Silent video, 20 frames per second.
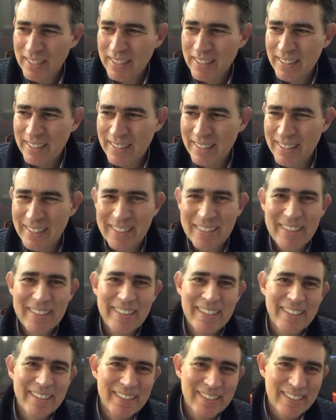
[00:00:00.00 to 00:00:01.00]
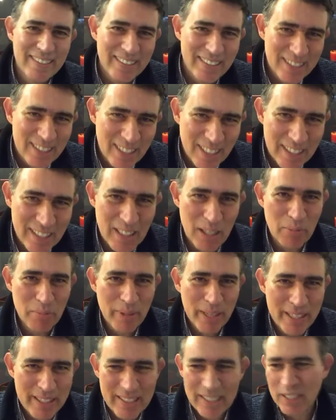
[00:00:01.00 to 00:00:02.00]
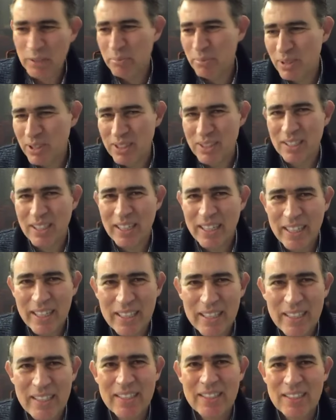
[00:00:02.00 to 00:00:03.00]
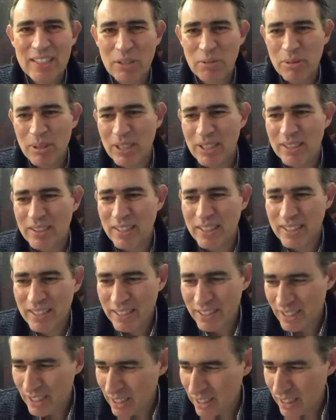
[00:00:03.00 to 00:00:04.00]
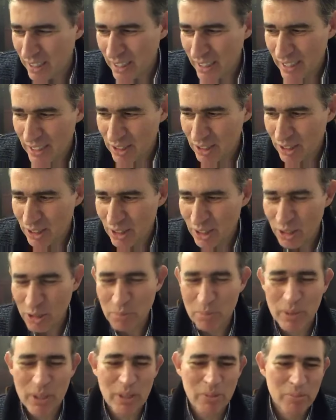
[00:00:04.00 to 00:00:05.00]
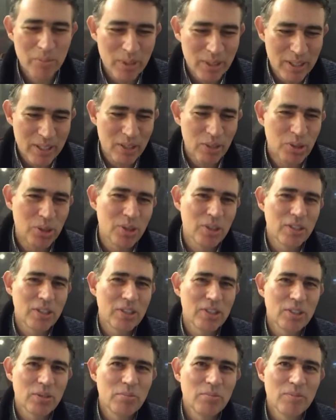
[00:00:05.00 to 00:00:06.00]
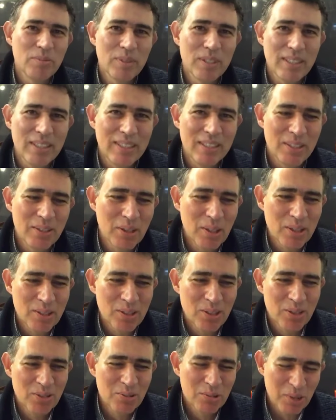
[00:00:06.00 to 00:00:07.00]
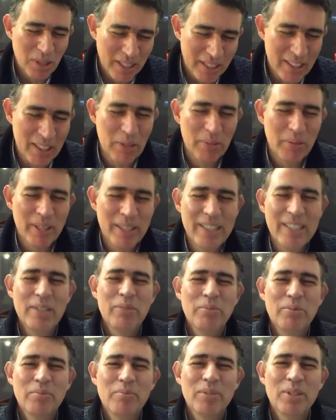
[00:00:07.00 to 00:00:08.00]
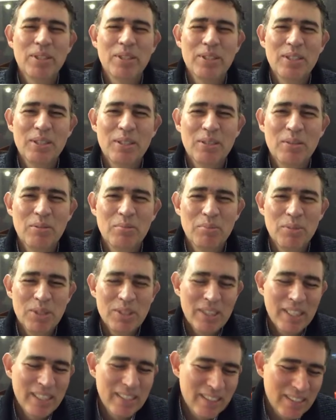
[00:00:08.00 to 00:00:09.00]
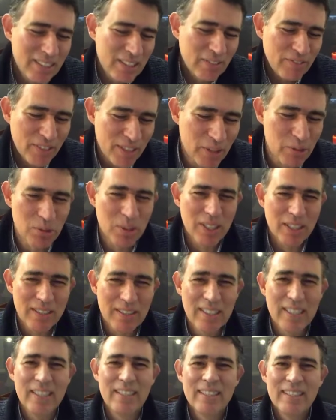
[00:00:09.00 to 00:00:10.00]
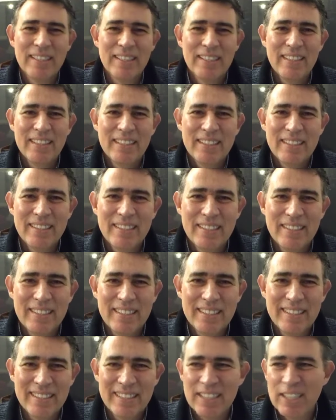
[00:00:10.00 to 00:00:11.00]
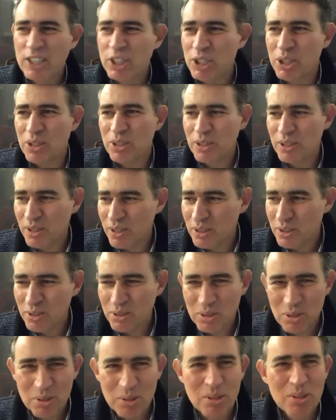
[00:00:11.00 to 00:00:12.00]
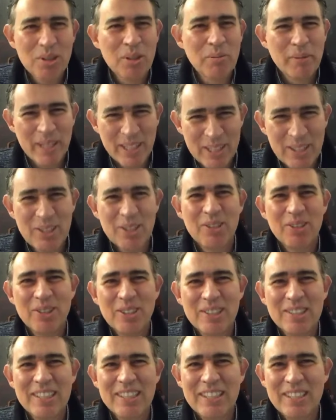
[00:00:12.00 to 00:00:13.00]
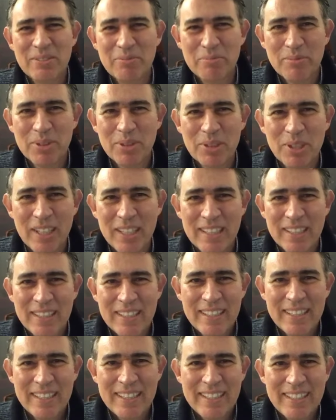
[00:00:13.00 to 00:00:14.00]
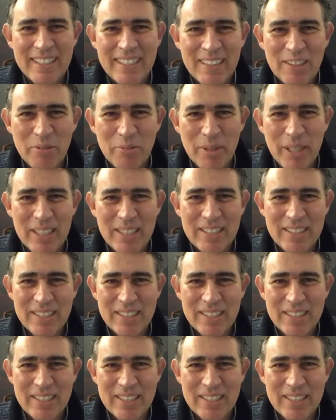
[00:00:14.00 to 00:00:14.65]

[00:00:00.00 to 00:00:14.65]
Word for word: Ee, inşallah ben de hepinize ailenizle birlikte iyi seneler diliyorum. Benim e, küçük kızım e, uzakta benden, e, bizden ilk defa uzakta e, geçiriyor. Onu da ben çok özledim. Buradan e, belki